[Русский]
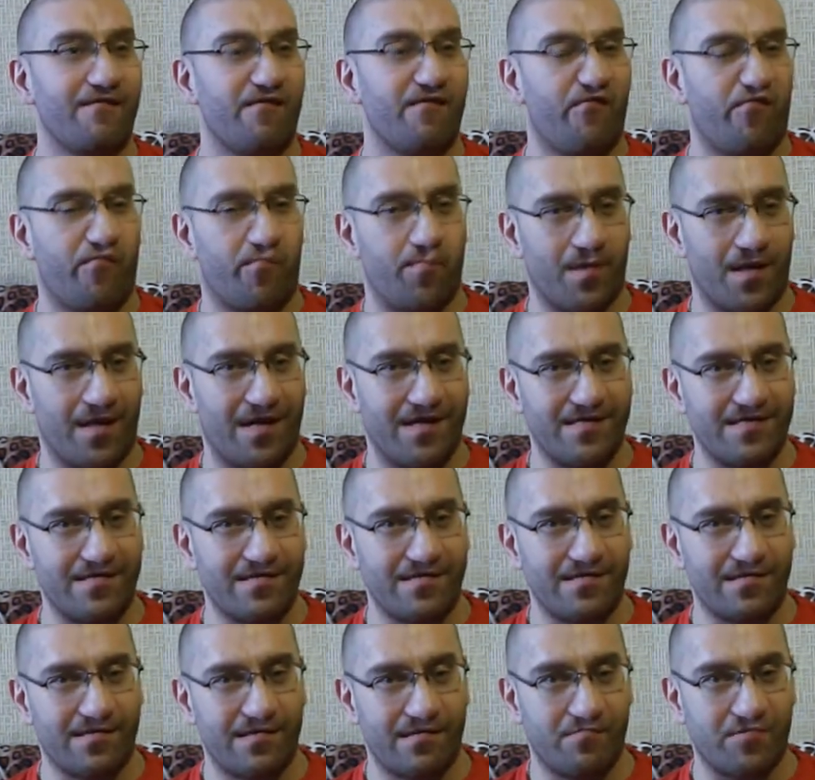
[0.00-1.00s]
в
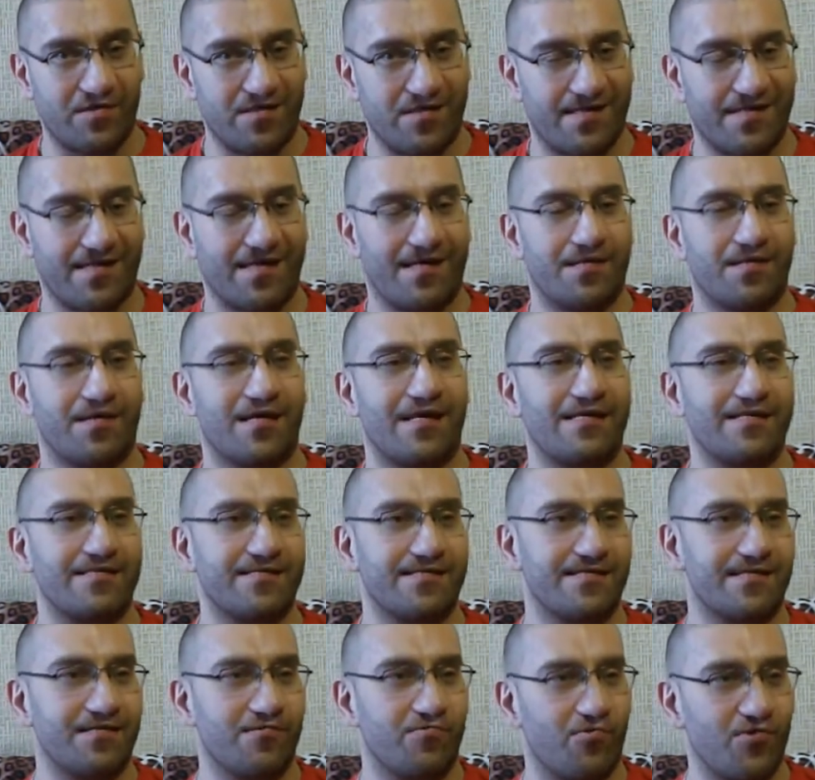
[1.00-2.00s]
плане
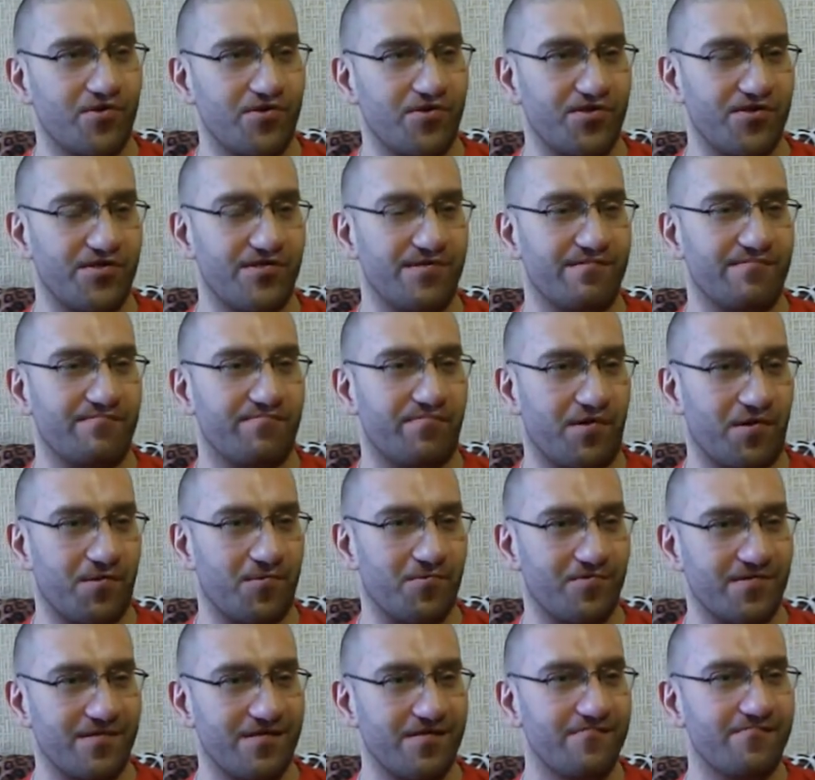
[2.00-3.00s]
эмоциональности очень
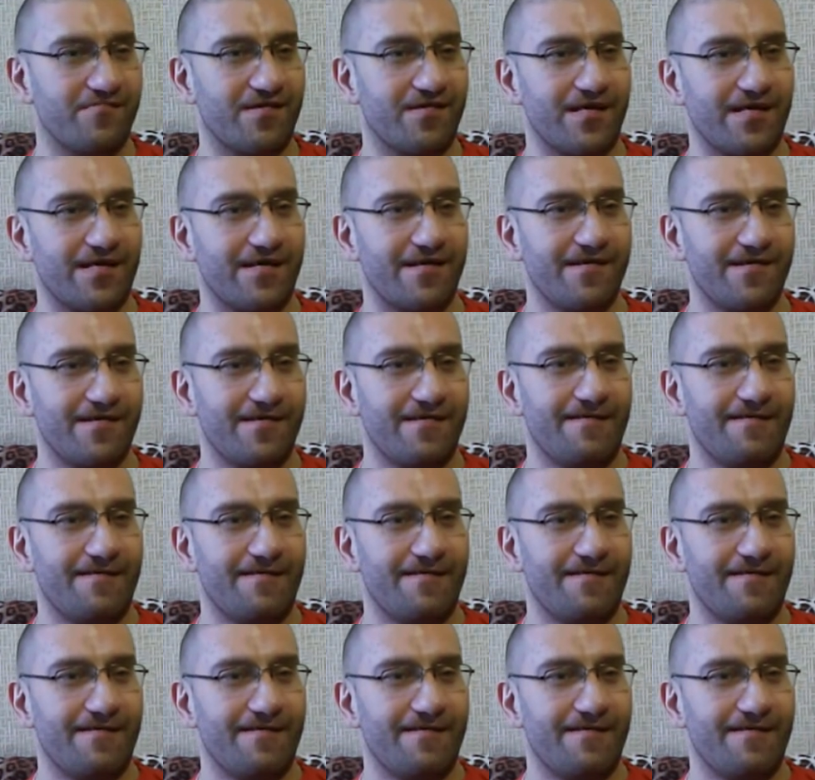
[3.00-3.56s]
продуктивная.